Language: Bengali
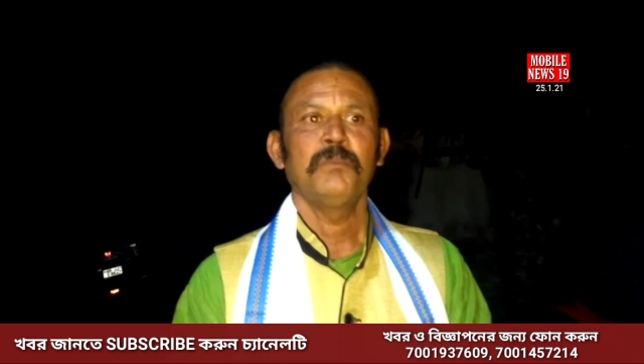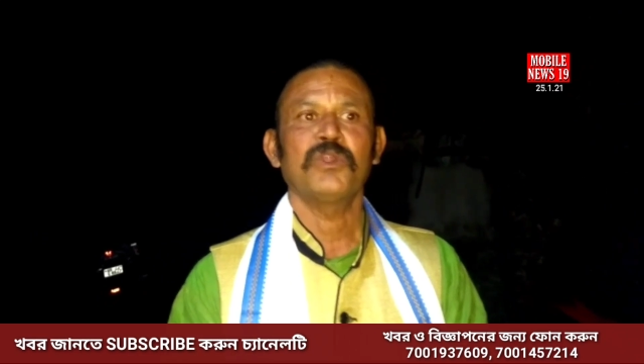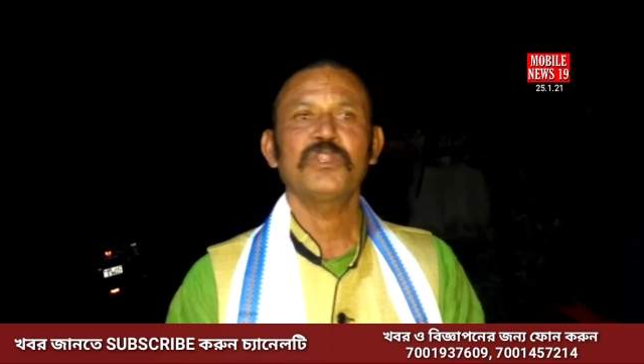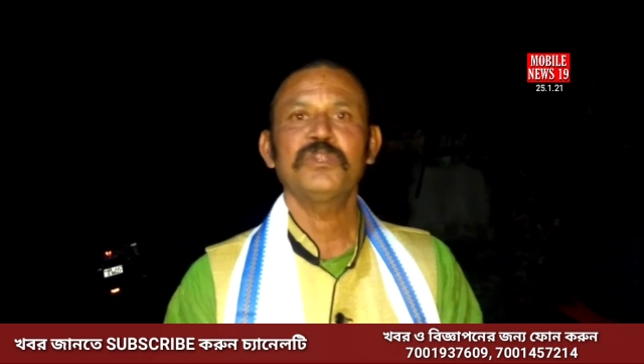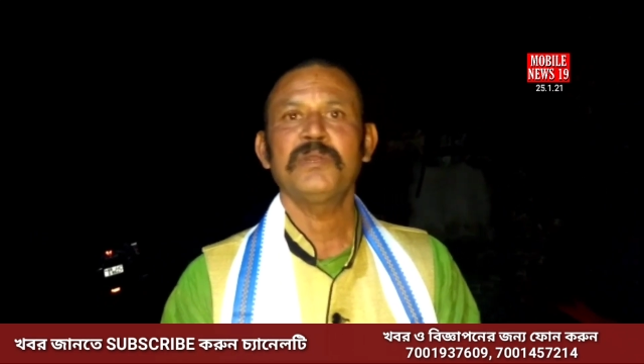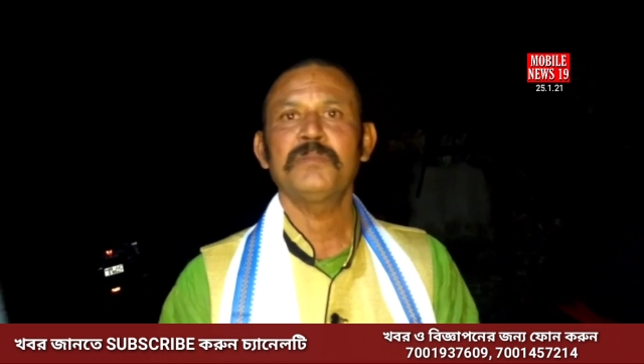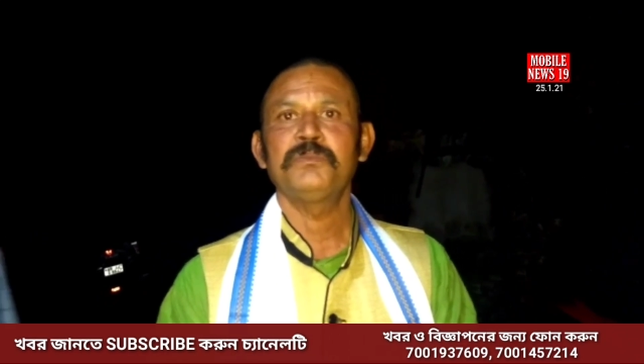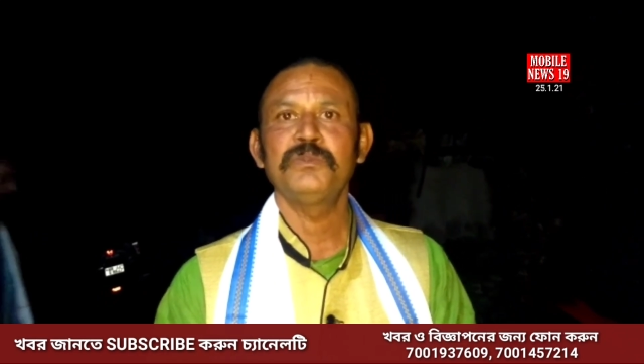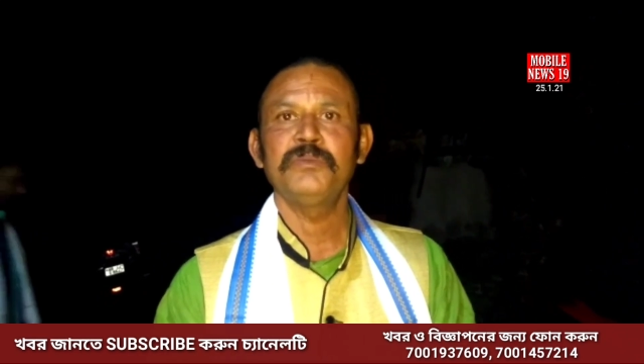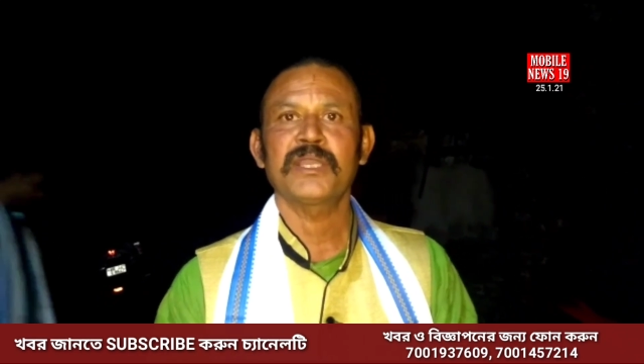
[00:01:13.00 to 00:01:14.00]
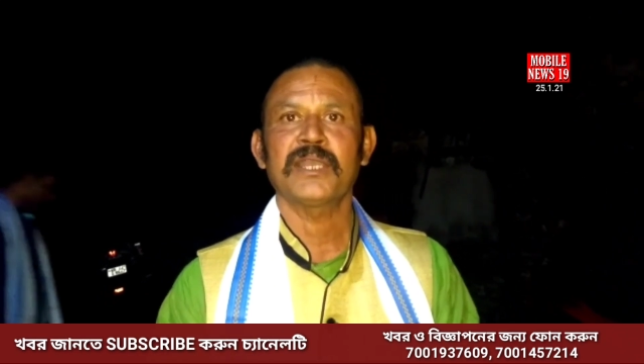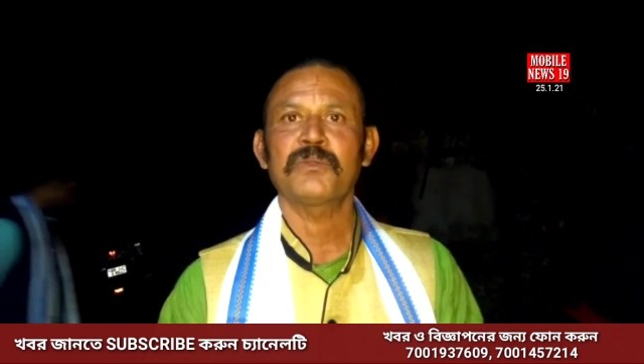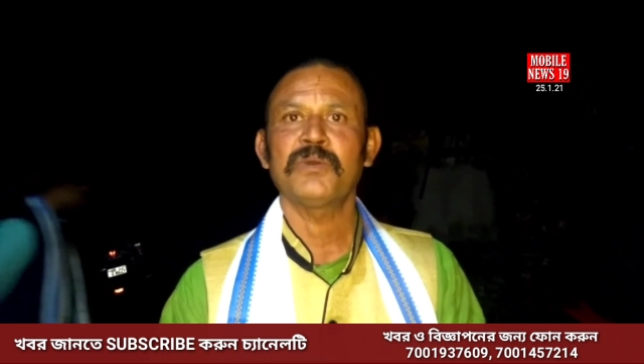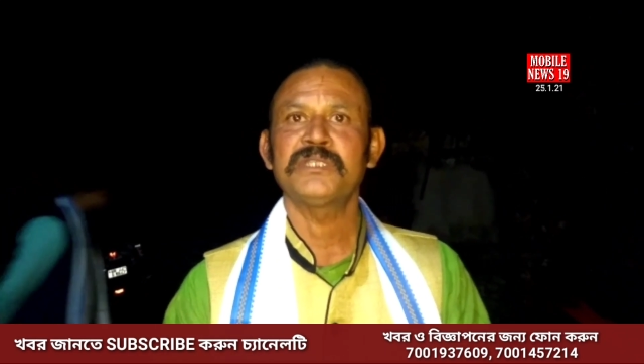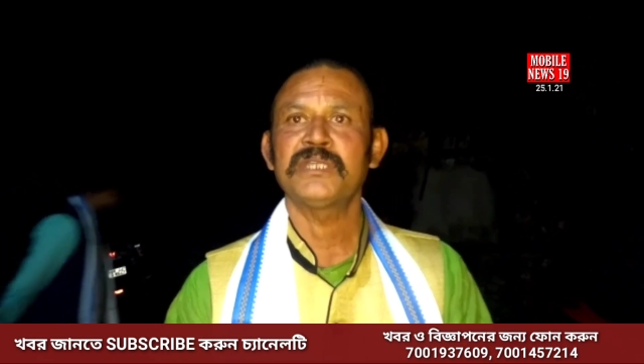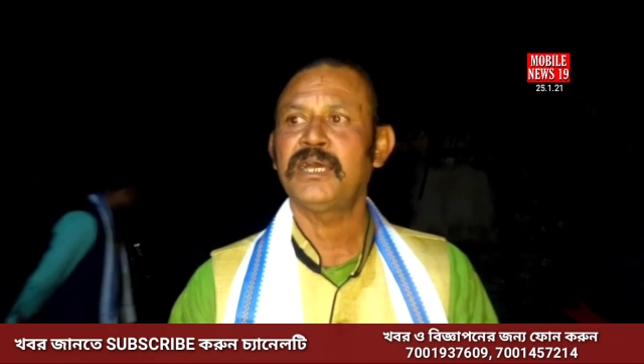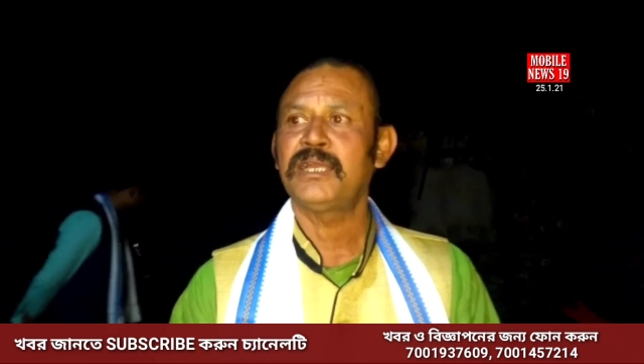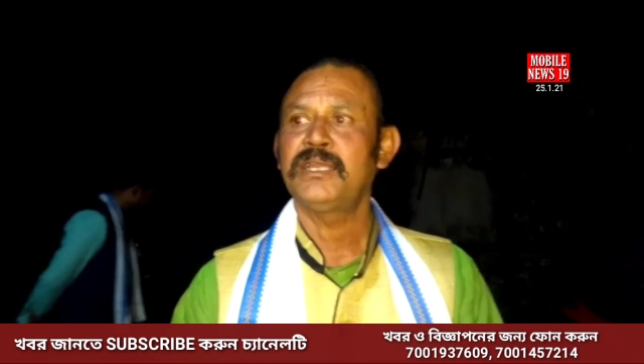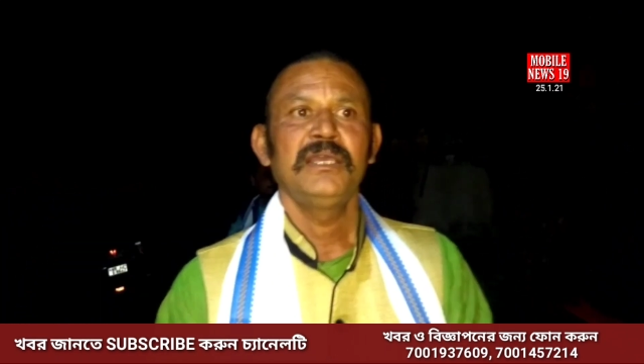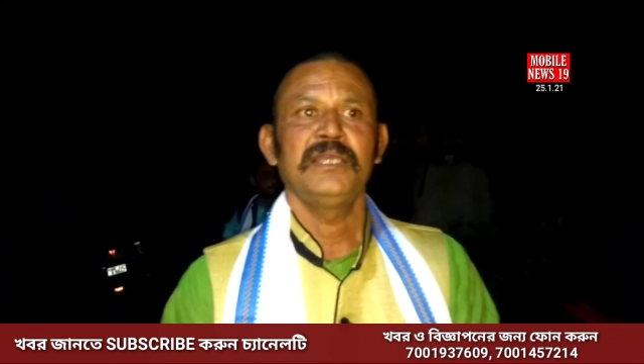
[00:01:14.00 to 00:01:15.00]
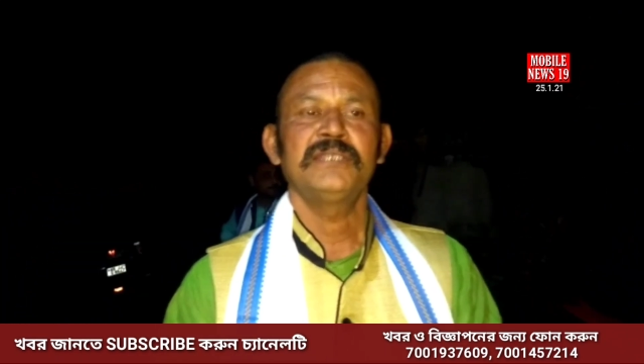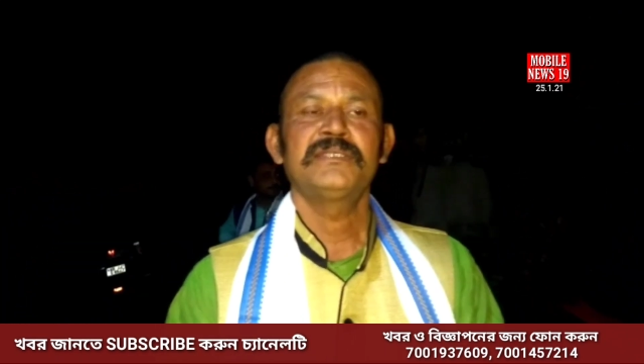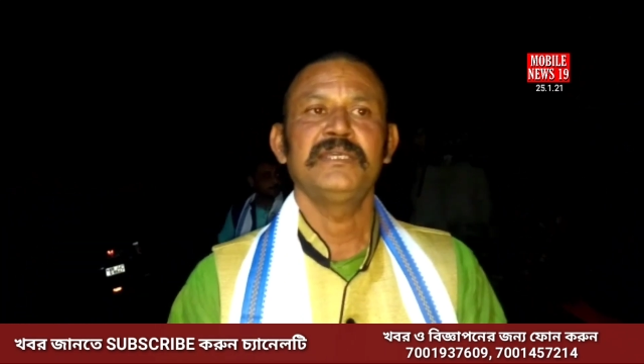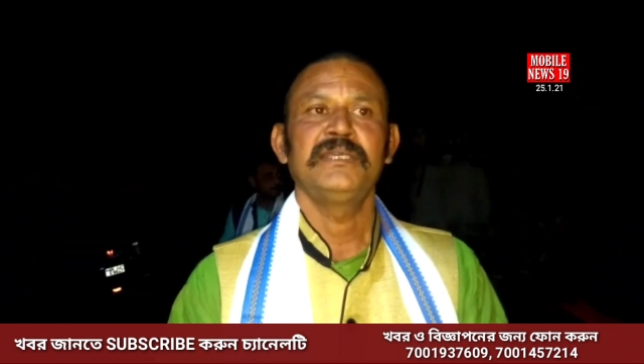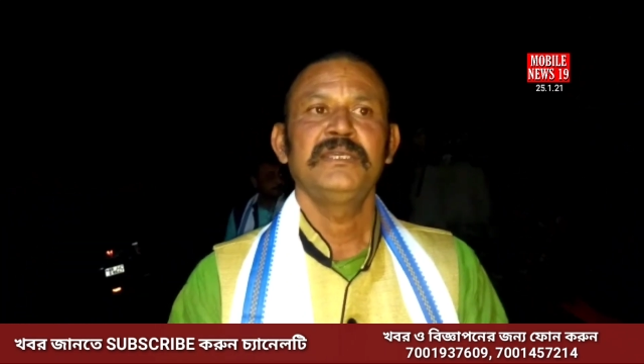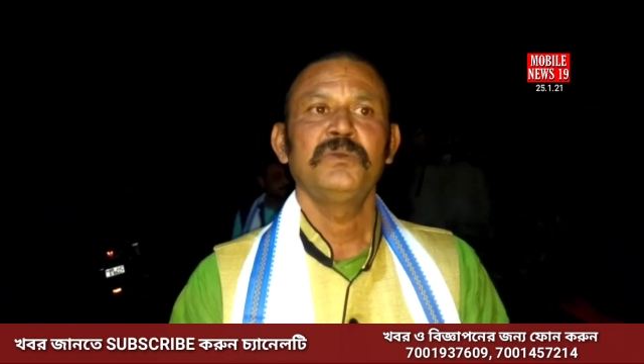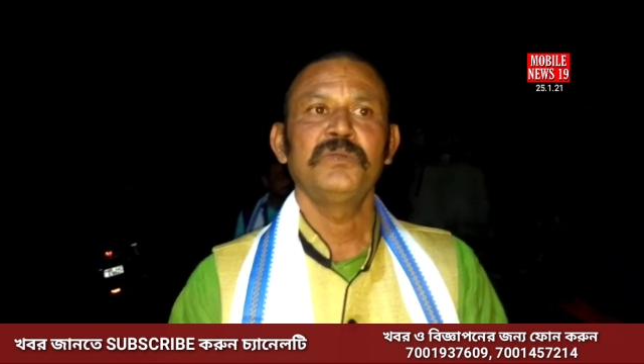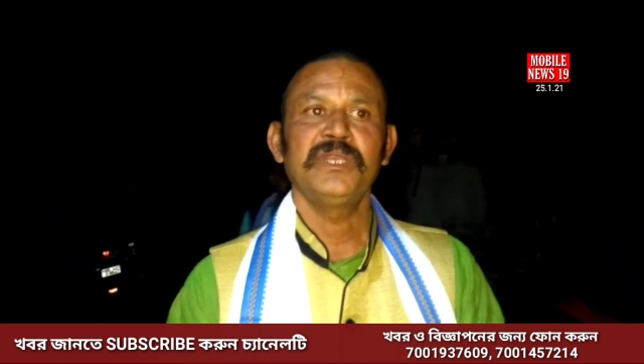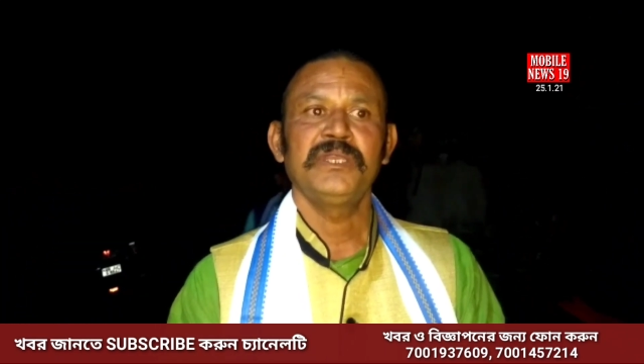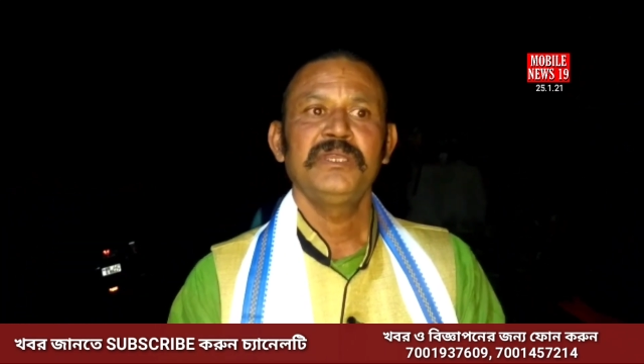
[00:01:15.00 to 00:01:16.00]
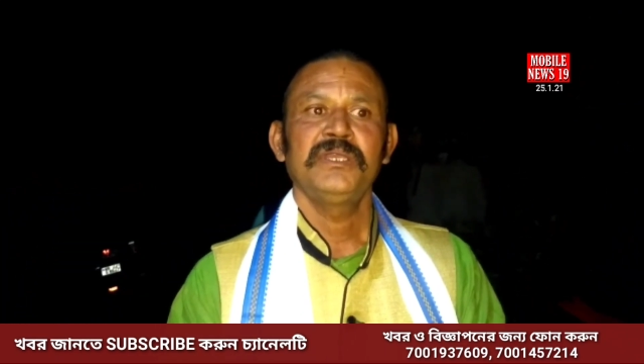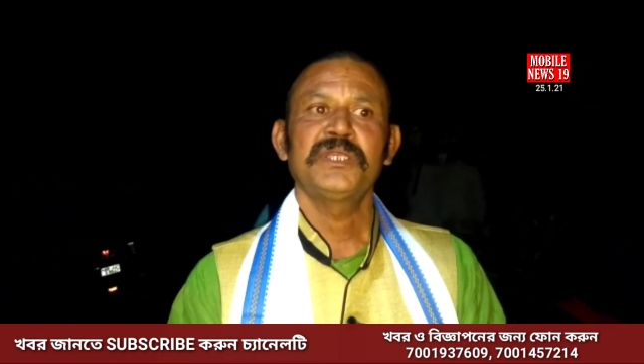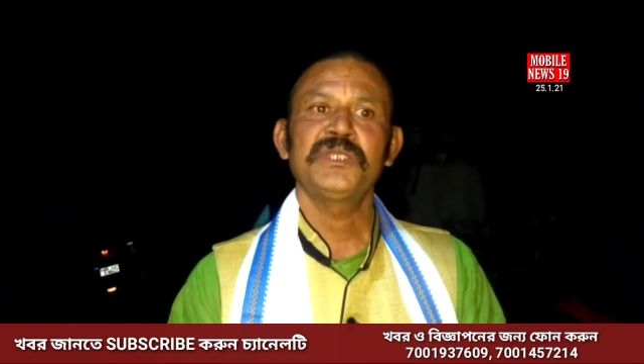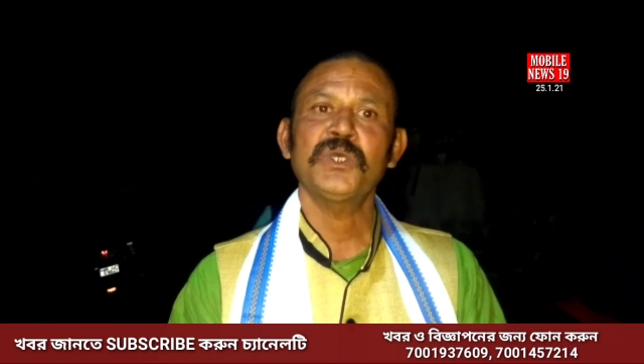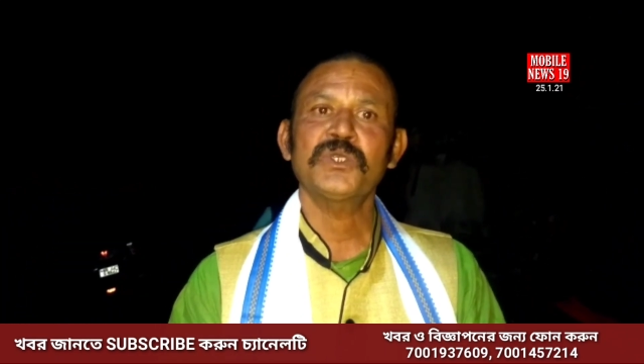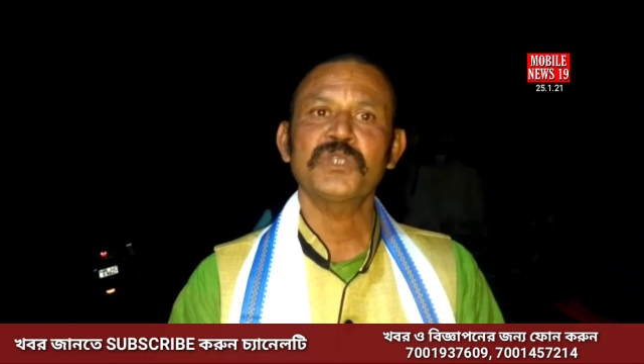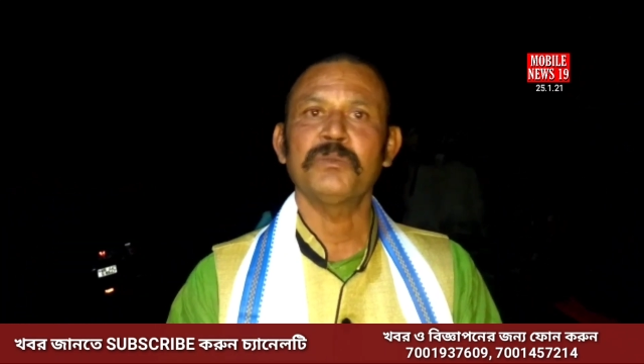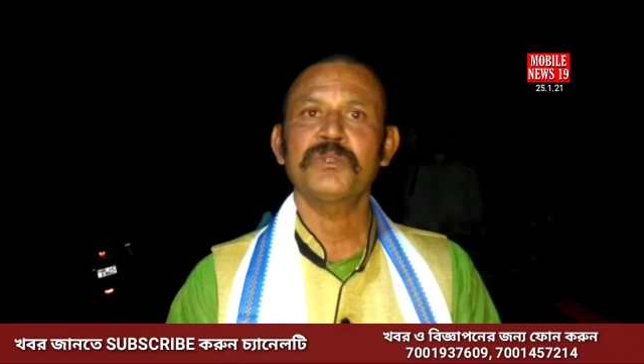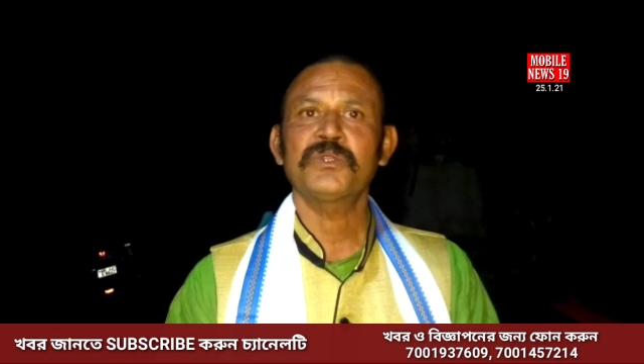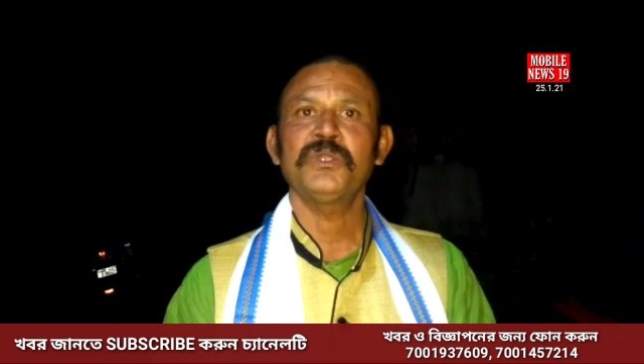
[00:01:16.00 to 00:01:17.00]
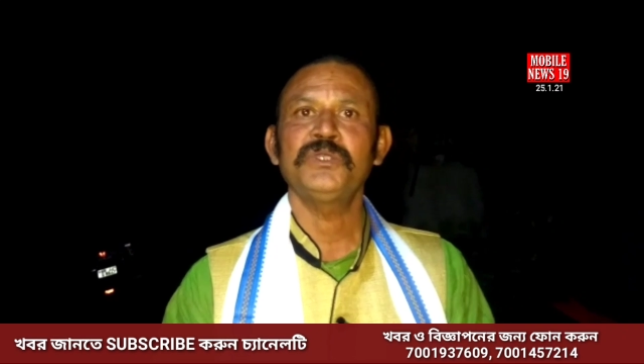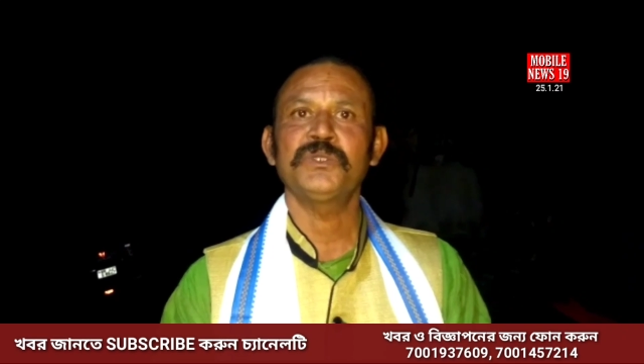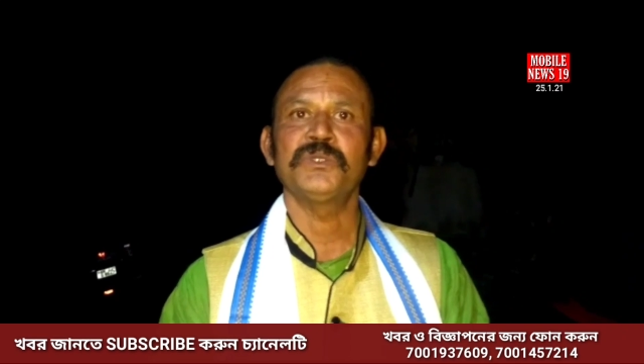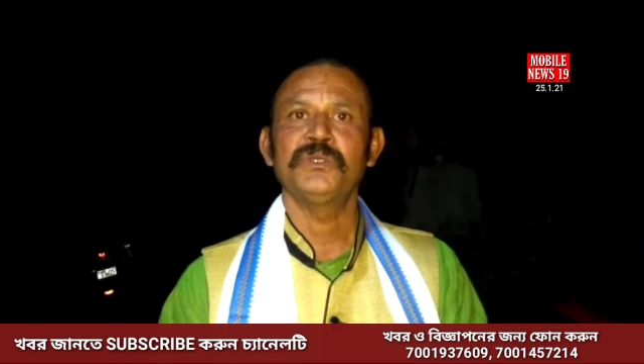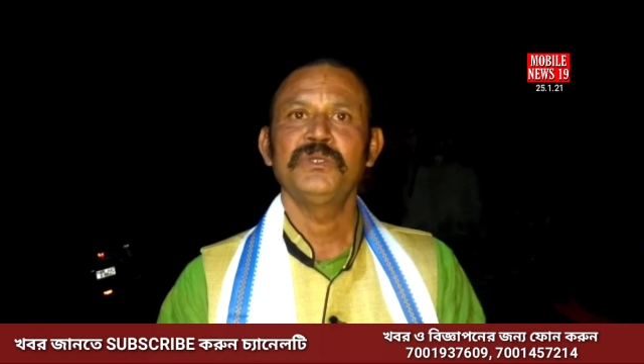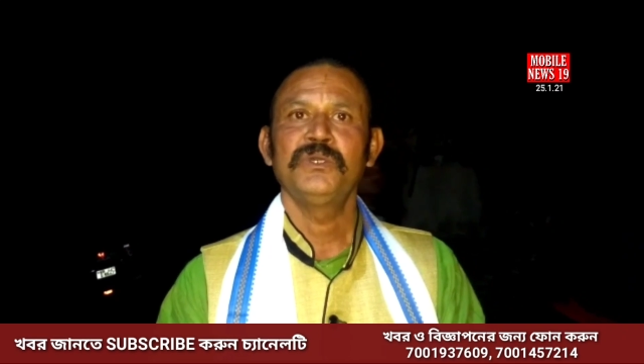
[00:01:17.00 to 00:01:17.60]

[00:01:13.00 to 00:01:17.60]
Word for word: বর্ধমান পূর্বে কাটোয়া জেলায় এসে উনি কৃষক সমর্থনের জন্য